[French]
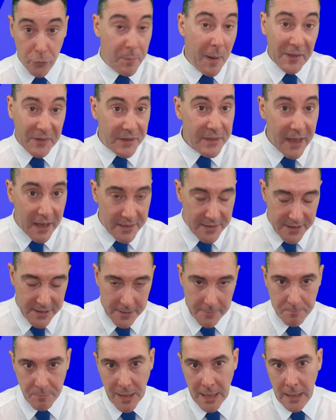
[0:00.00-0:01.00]
du parti
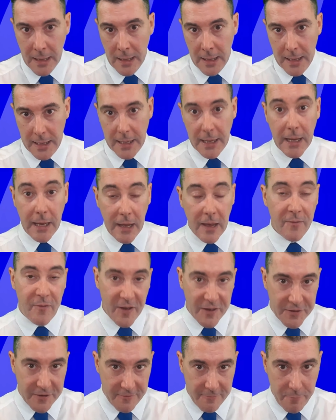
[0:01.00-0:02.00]
nazi. Et
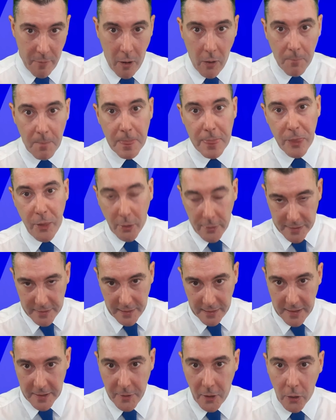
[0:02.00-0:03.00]
effectivement, dans
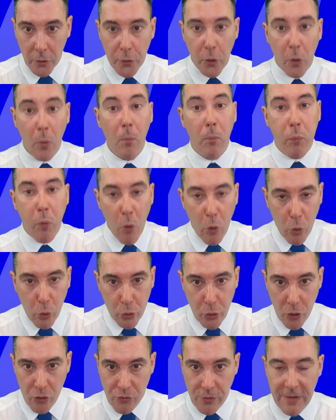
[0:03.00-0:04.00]
les années 30,
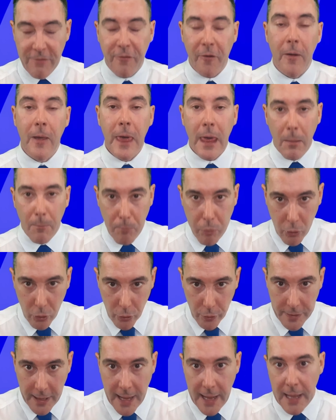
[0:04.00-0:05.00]
beaucoup de juifs
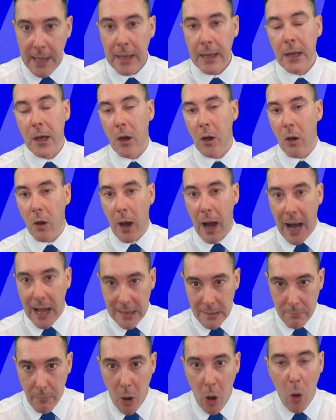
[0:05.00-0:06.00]
polonais,
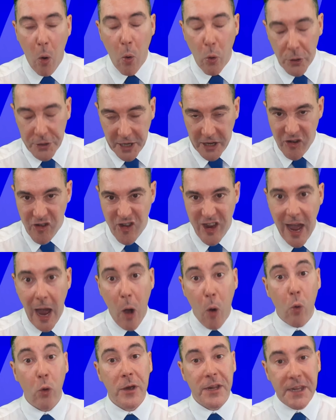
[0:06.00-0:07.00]
allemands,
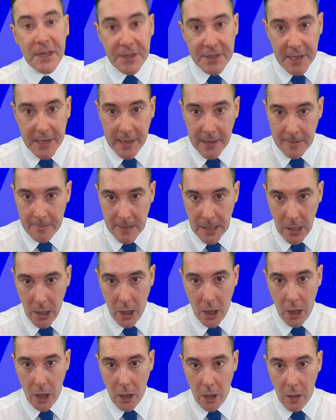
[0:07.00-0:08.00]
autrichiens ont quitté
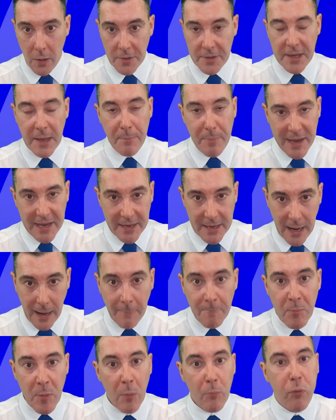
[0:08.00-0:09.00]
euh, ces
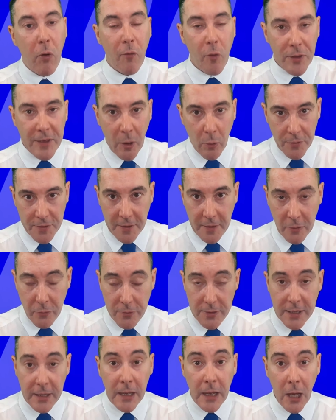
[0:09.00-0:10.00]
pays-là pour venir aux
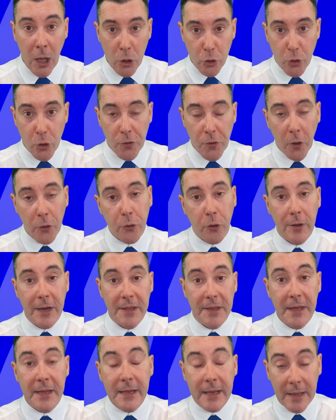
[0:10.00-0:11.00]
États-Unis, de sorte que
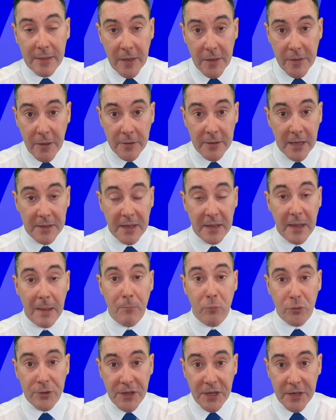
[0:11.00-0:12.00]
les délicatessen, qui étaient
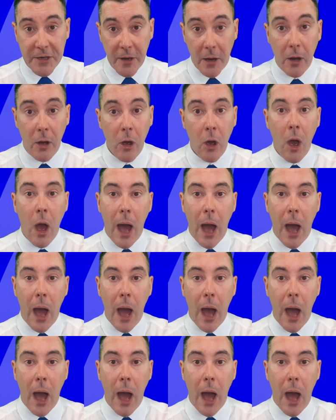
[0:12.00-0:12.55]
des boutiques